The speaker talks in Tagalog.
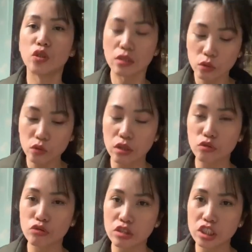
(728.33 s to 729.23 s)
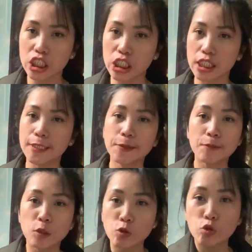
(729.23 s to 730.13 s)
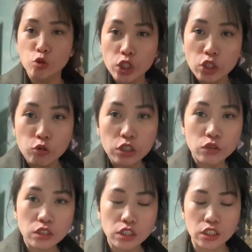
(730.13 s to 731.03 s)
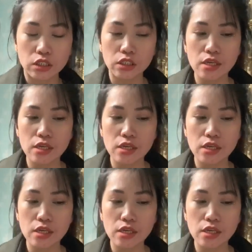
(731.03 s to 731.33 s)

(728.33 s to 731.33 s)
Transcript: wag kayong ano dyan, mm, kukutin ko kayo dyan eh.